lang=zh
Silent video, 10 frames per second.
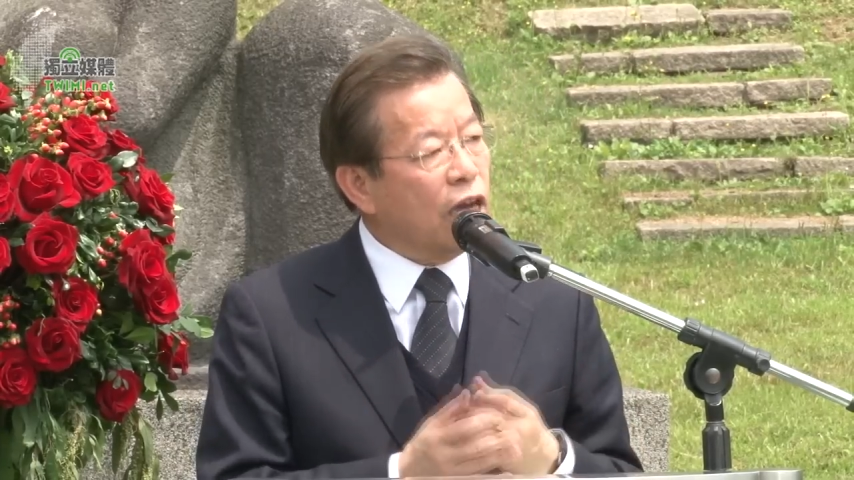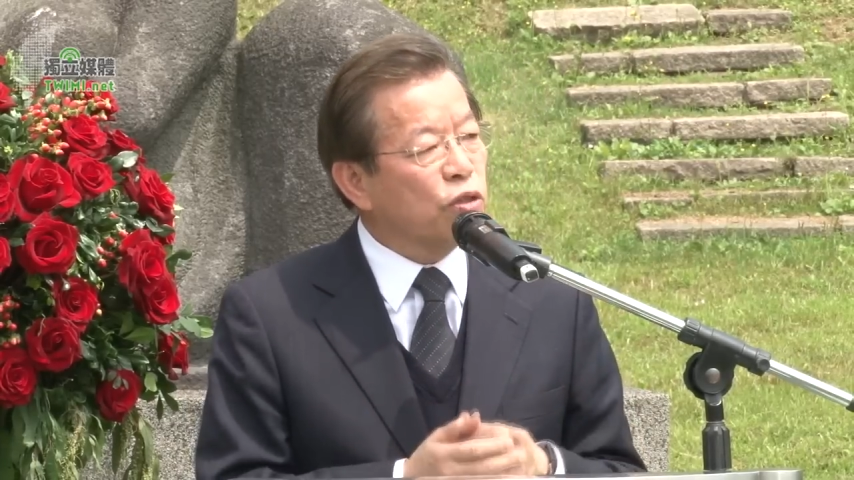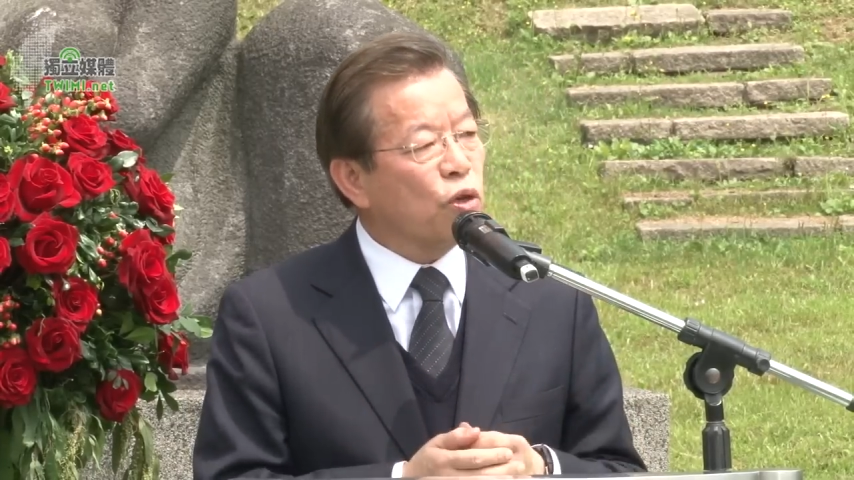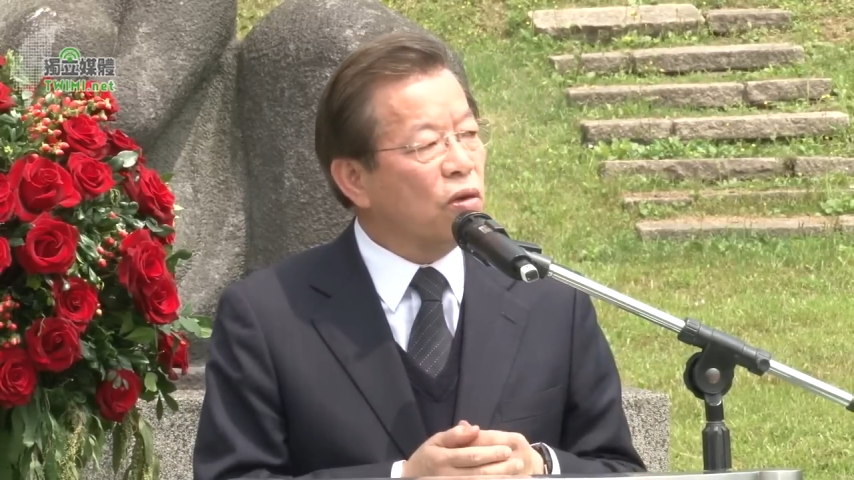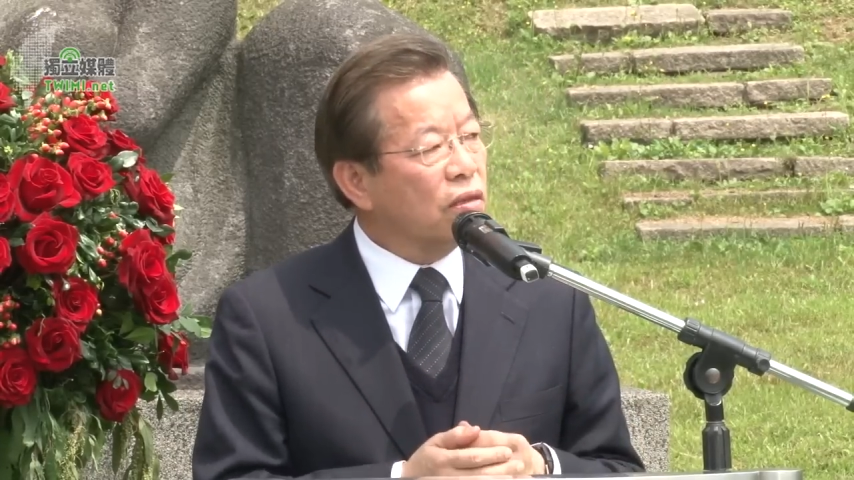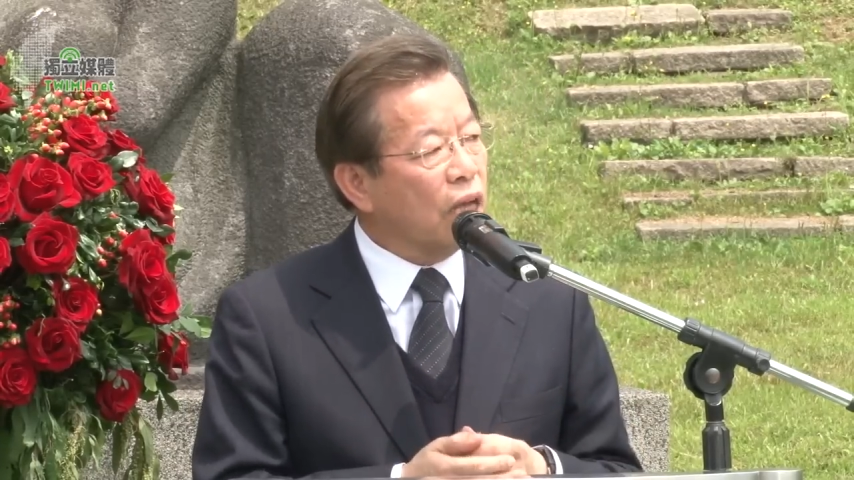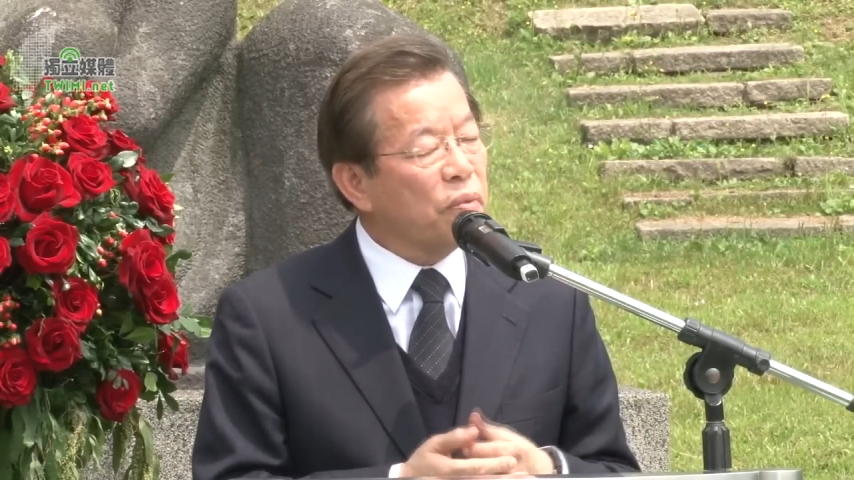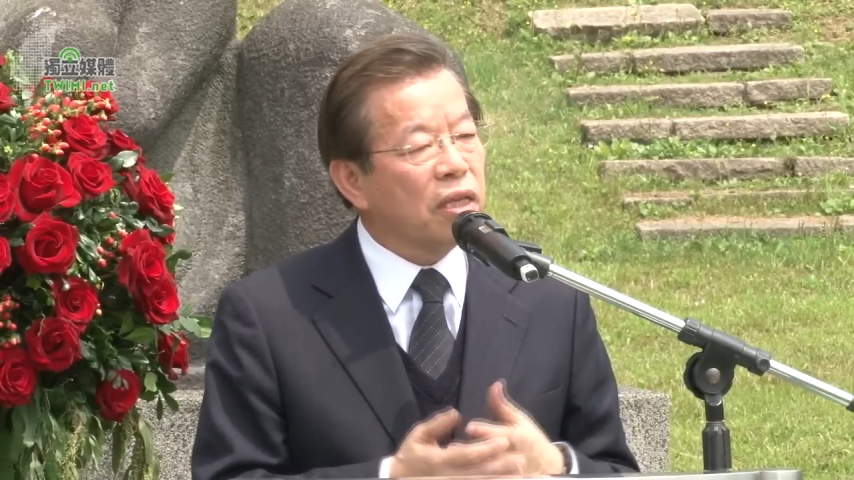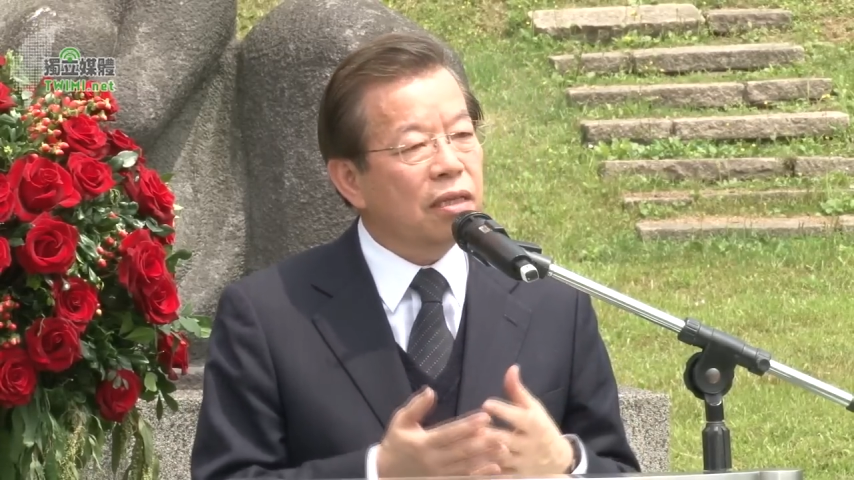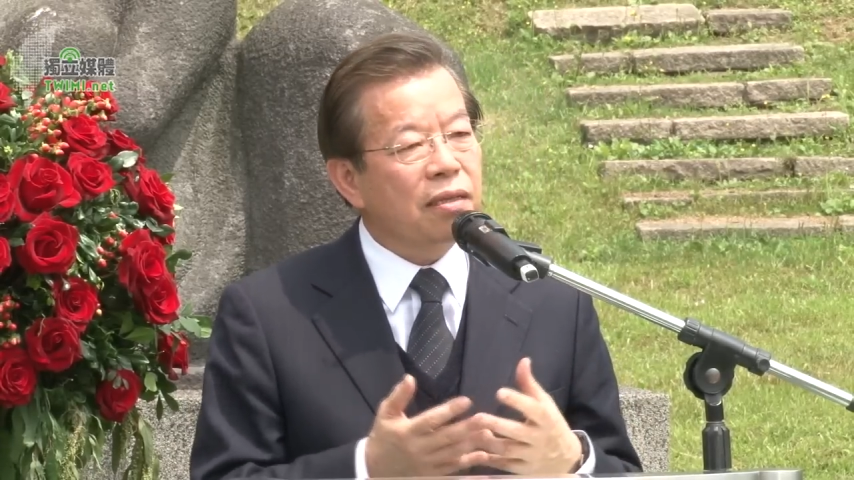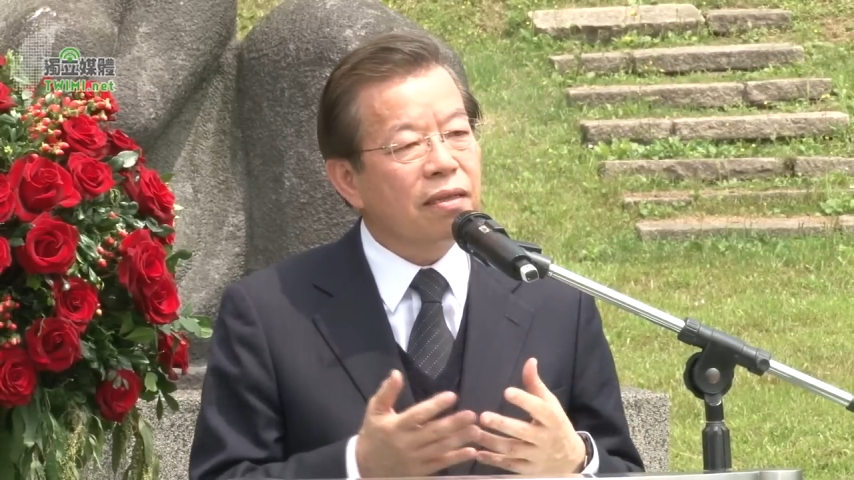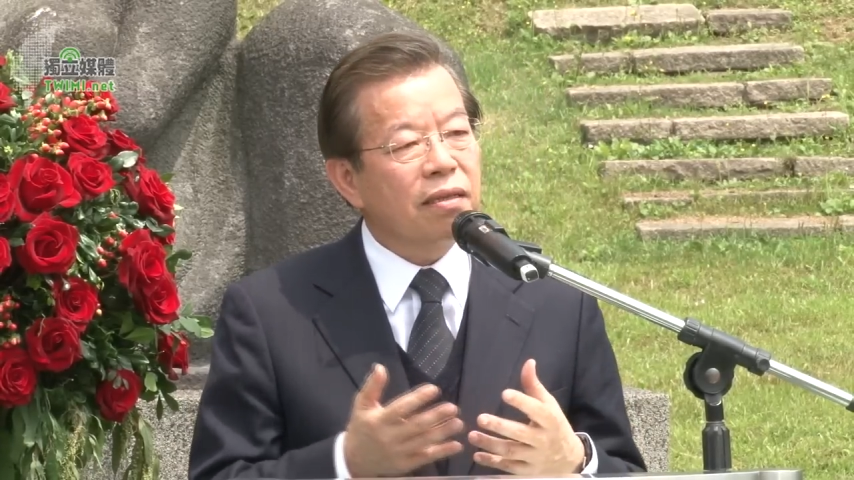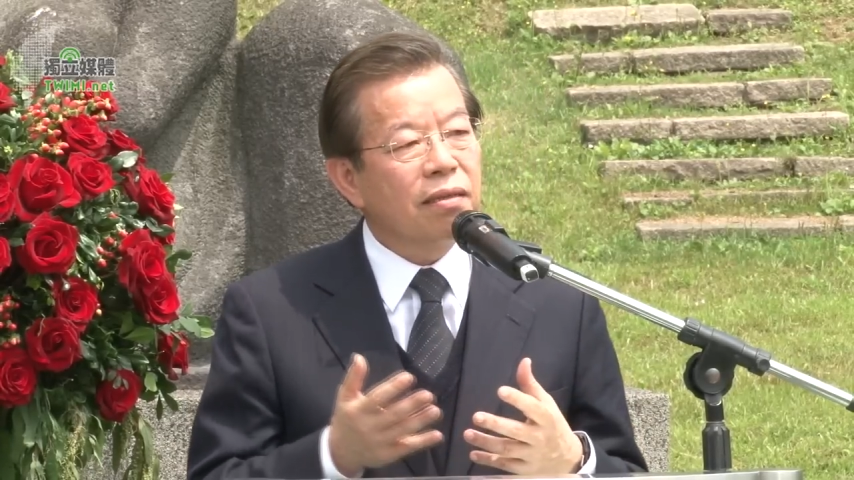料中，他们